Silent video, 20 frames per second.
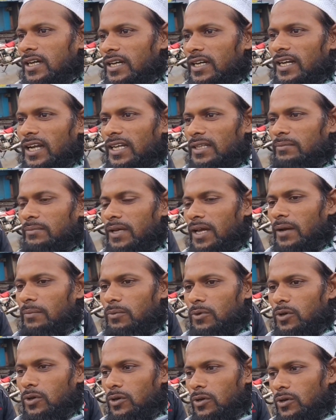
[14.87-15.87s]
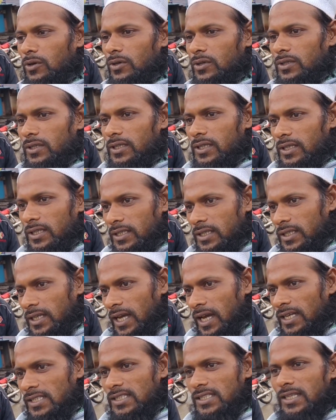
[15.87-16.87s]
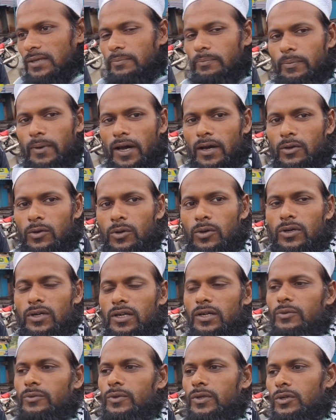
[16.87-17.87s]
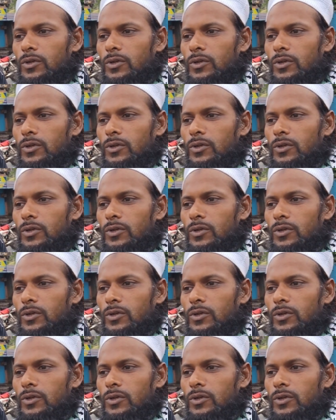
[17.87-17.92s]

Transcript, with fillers: कल रात में आपको यहाँ से पार होकर